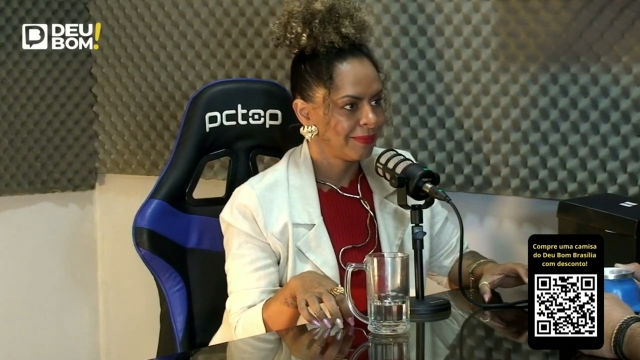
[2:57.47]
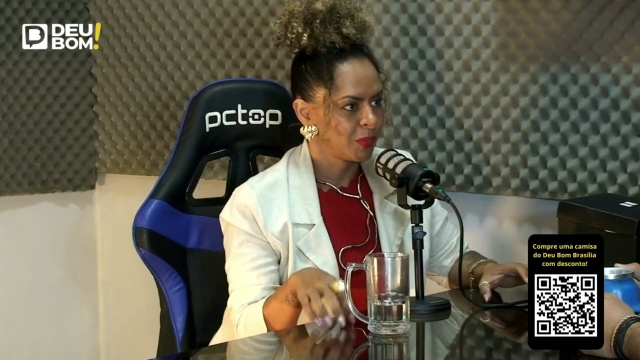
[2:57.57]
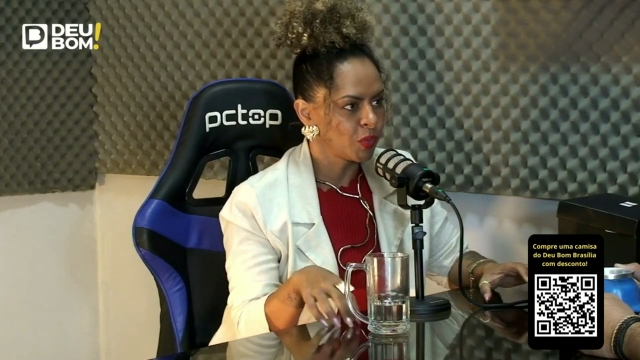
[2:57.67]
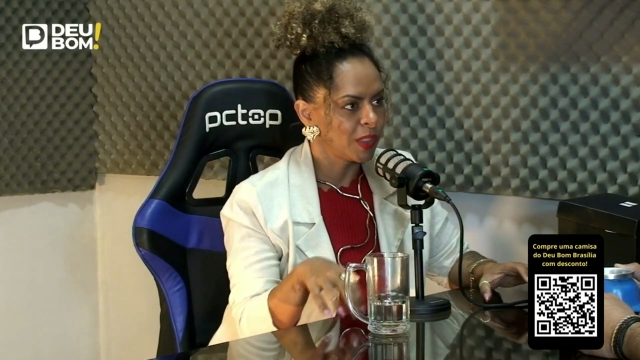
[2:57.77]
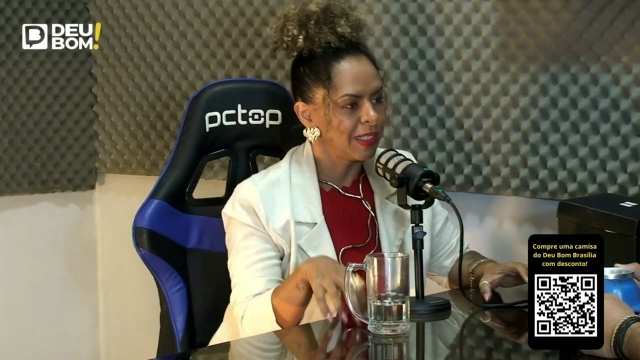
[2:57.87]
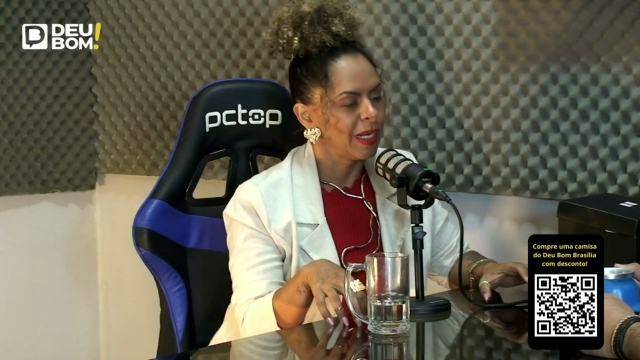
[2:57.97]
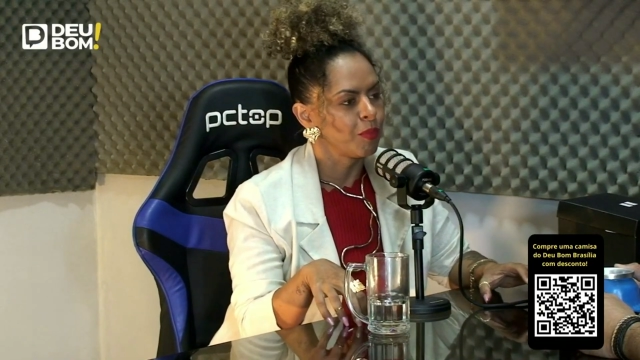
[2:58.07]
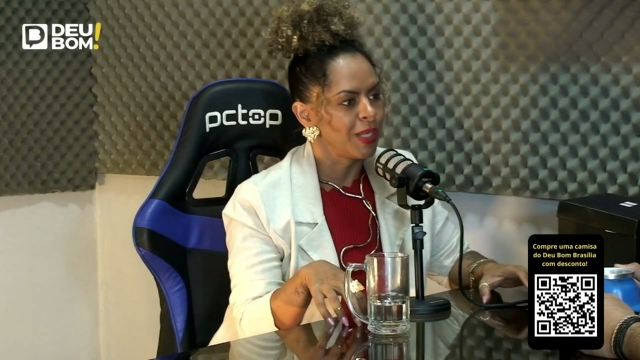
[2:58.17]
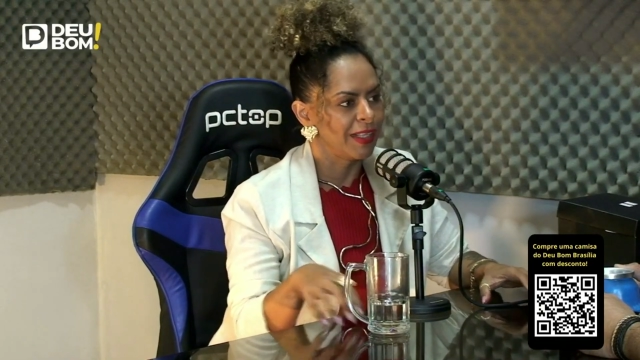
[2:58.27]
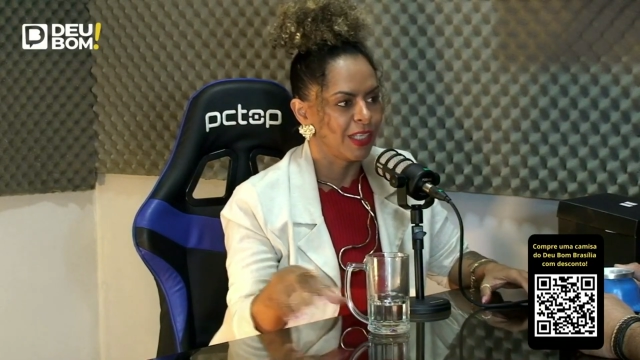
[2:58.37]
Tudo que tem na
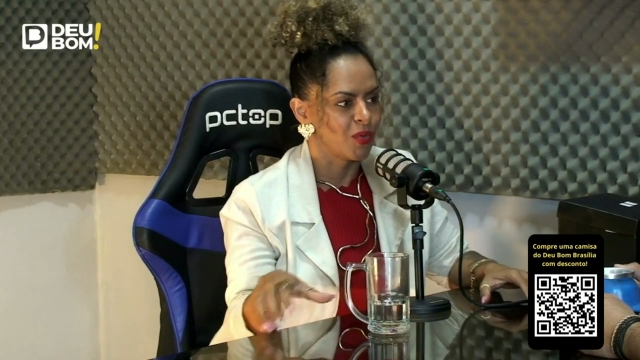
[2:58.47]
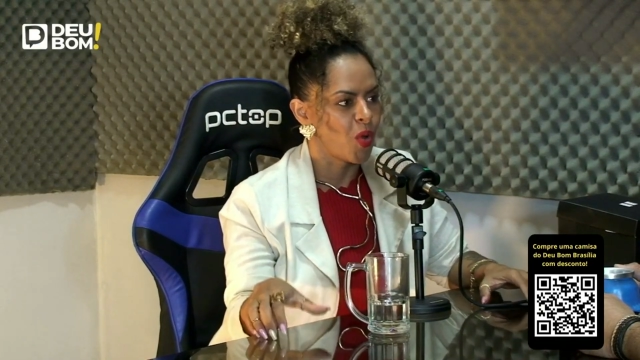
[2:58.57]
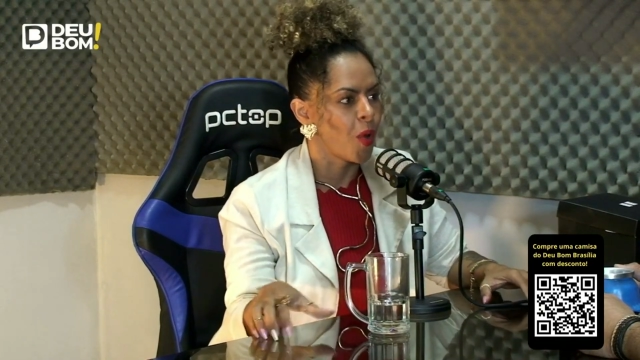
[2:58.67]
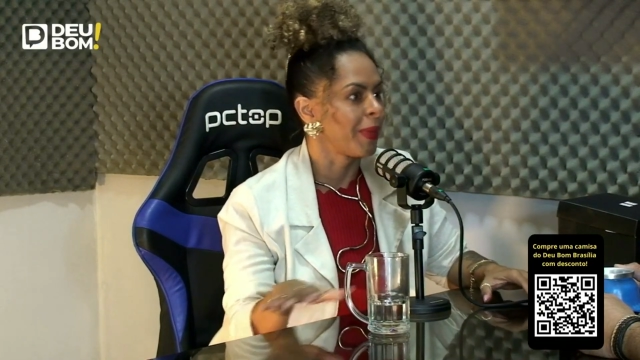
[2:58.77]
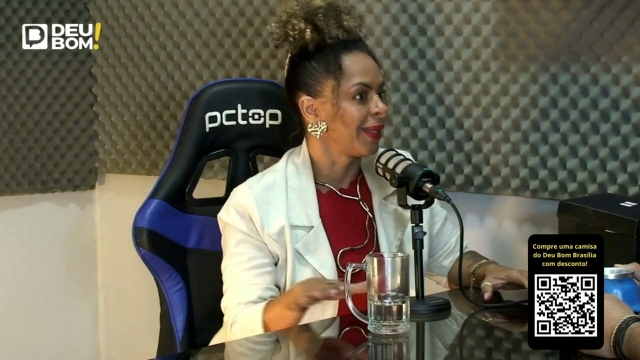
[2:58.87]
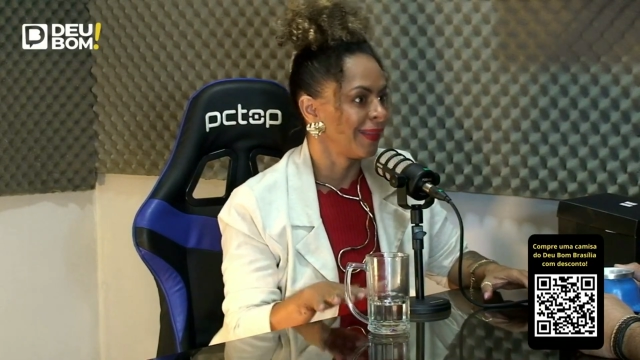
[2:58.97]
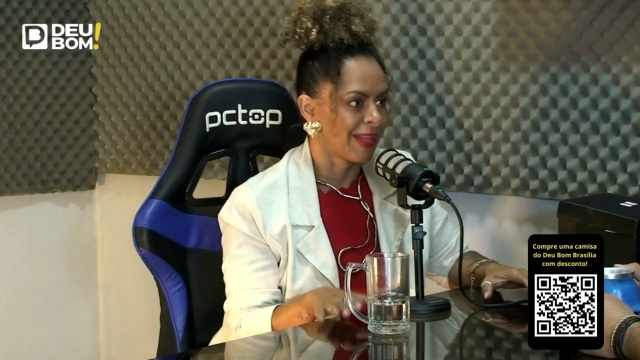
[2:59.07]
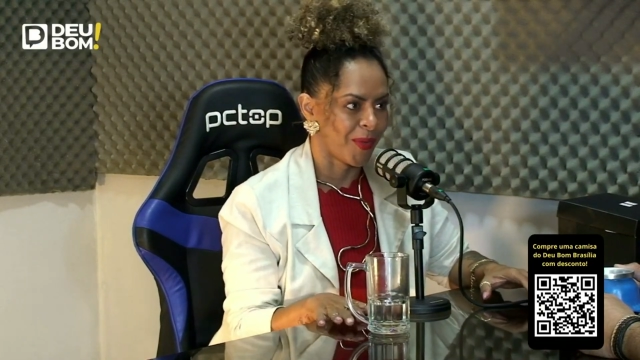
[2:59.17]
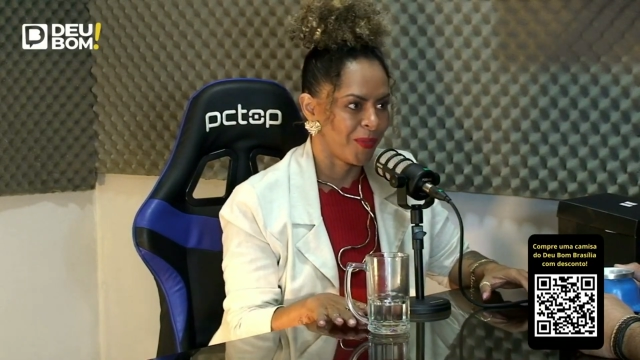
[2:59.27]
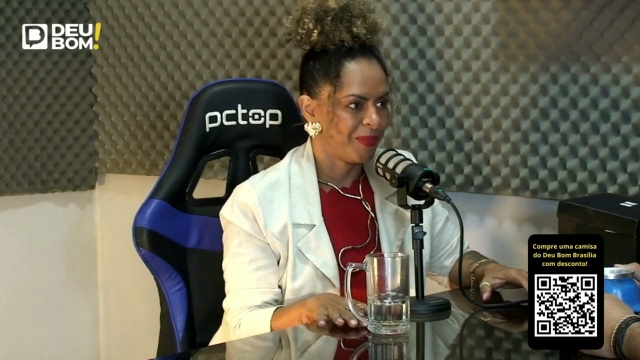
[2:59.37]
mulher tem no homem?
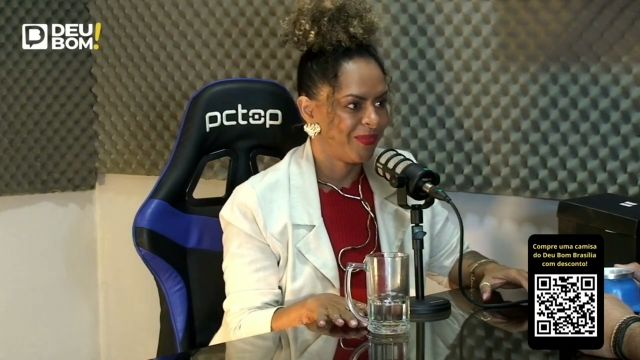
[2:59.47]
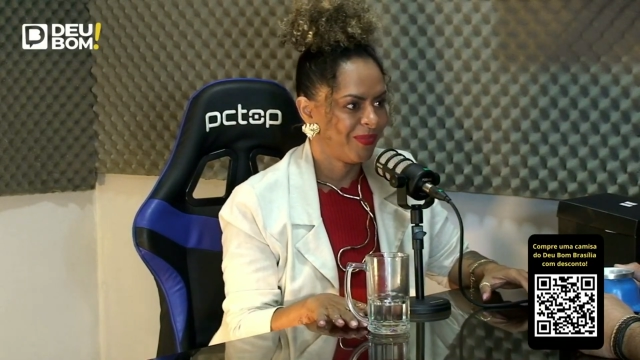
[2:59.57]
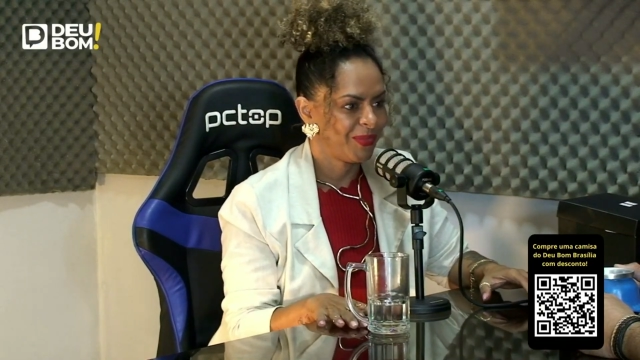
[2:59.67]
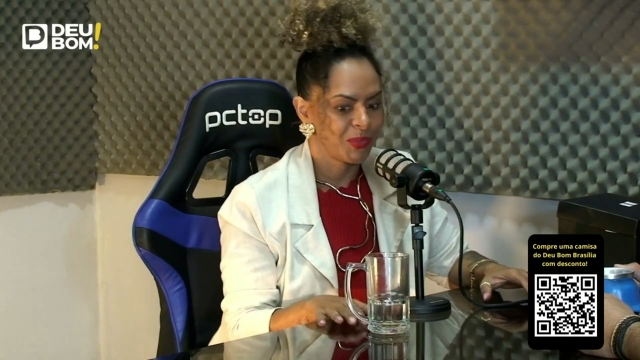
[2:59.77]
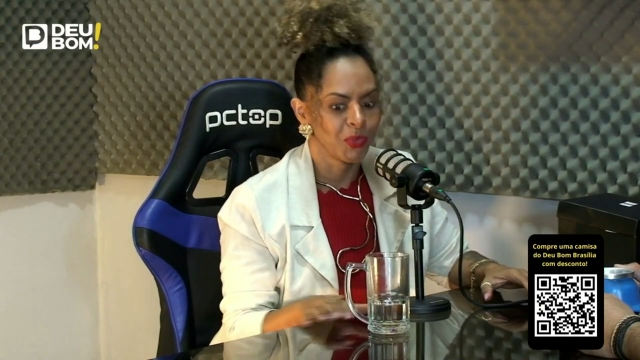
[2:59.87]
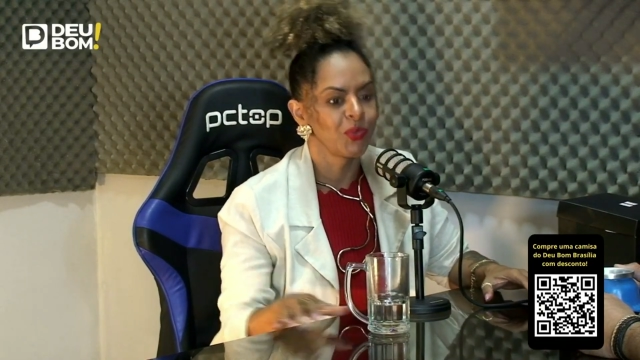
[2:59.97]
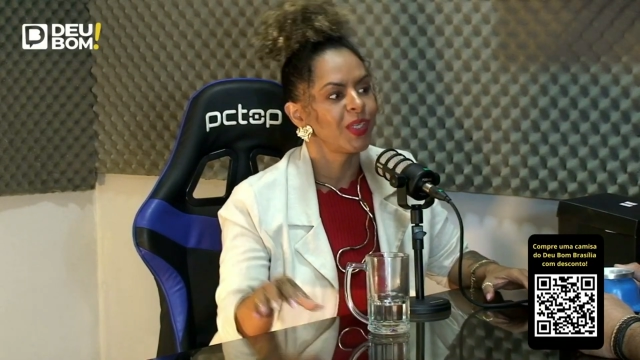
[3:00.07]
Não. Uhum. Tudo